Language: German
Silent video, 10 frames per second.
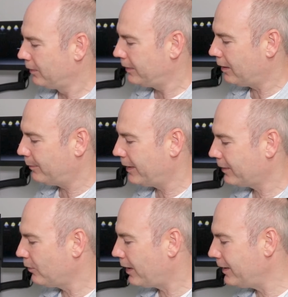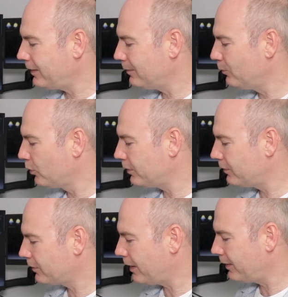Ja, man hat noch einige
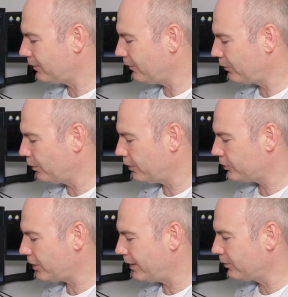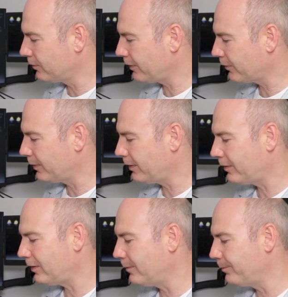Möglichkeiten zur Schaltung, was man
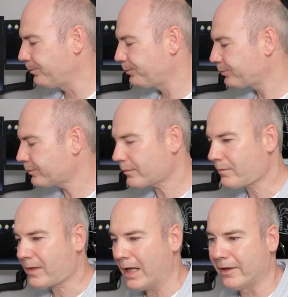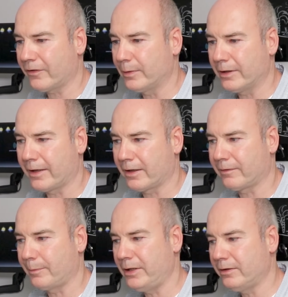halt eben alles miteinander
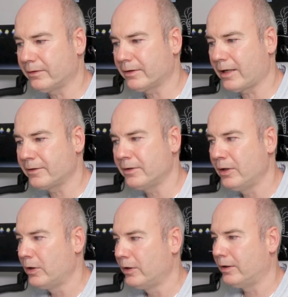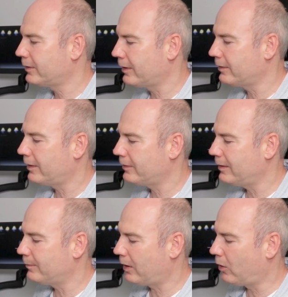verbinden kann. Man kann halt
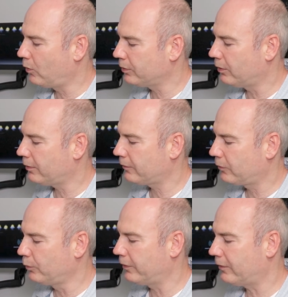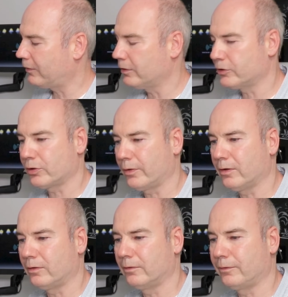eben auch noch zusätzliche
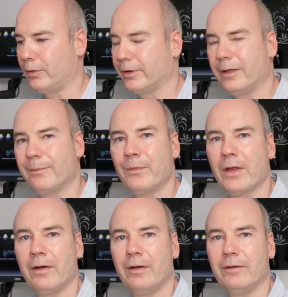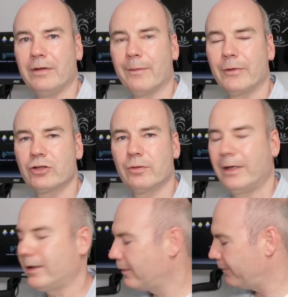Steuerungen vornehmen. Wir haben das schon
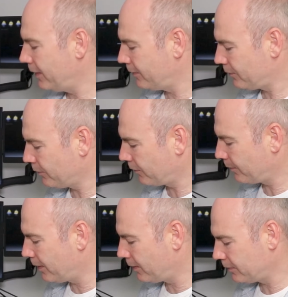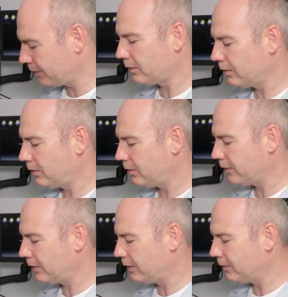mal erwähnt und zwar gibt es
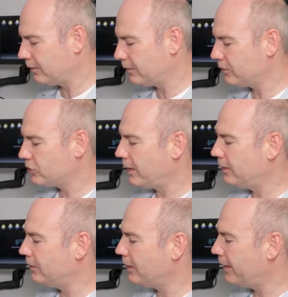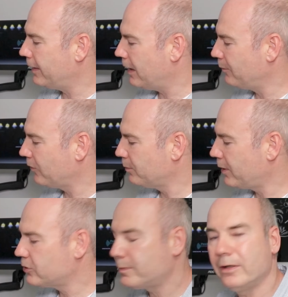noch die, die 3EM zum
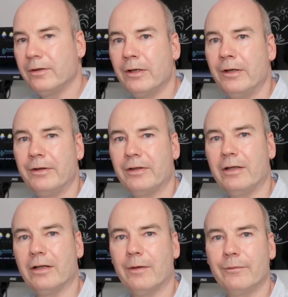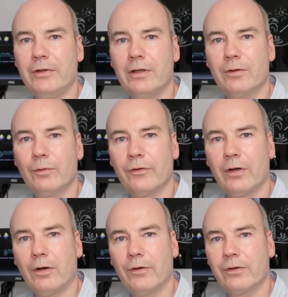Beispiel. Den haben wir in
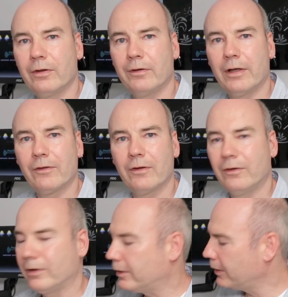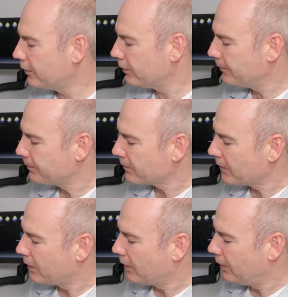unser Hausnetz integriert.
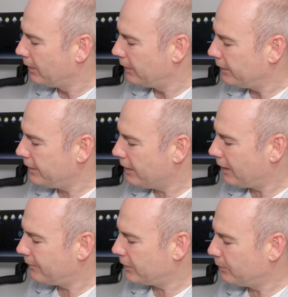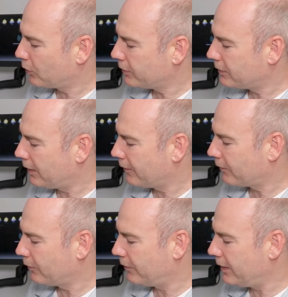Hier haben wir die Möglichkeit
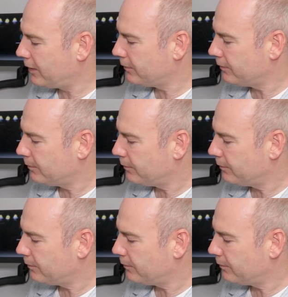zu sehen,